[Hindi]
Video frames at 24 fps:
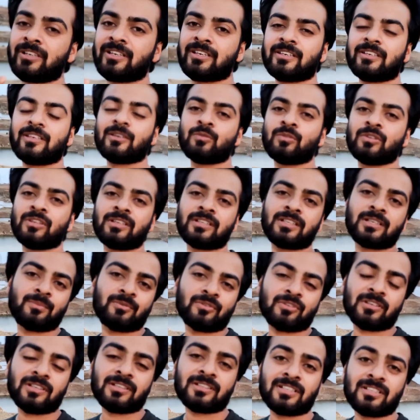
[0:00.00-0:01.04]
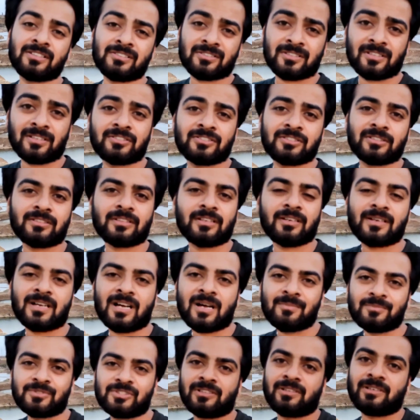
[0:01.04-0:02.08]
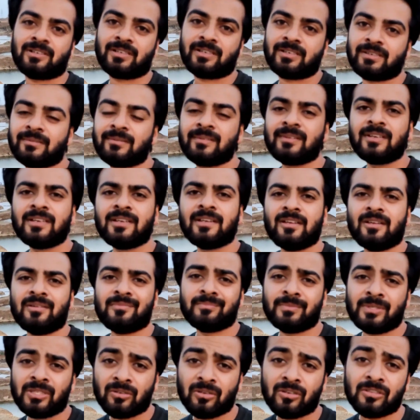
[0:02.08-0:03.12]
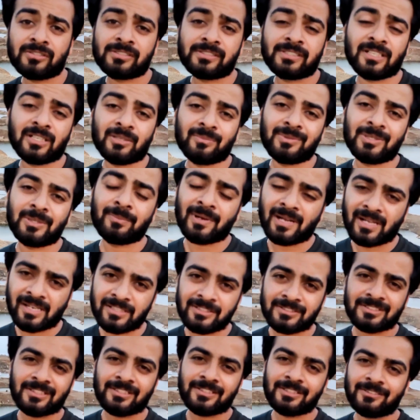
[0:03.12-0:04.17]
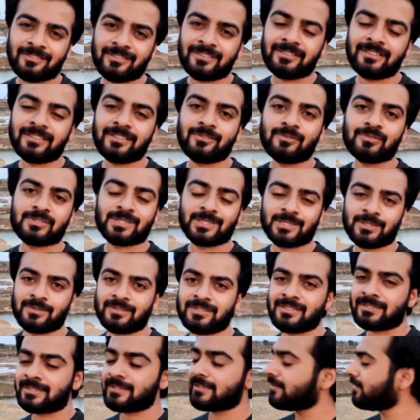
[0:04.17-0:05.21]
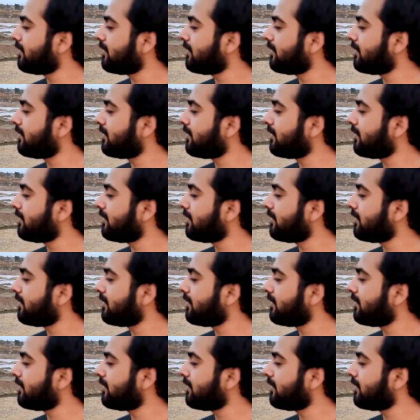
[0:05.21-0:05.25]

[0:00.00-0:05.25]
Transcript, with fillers: जगह है उधर का पूरा कंस्ट्रक्शन का काम चल रहा है बिकॉज़ क्या अभी बारिश आने वाली है उसके वजह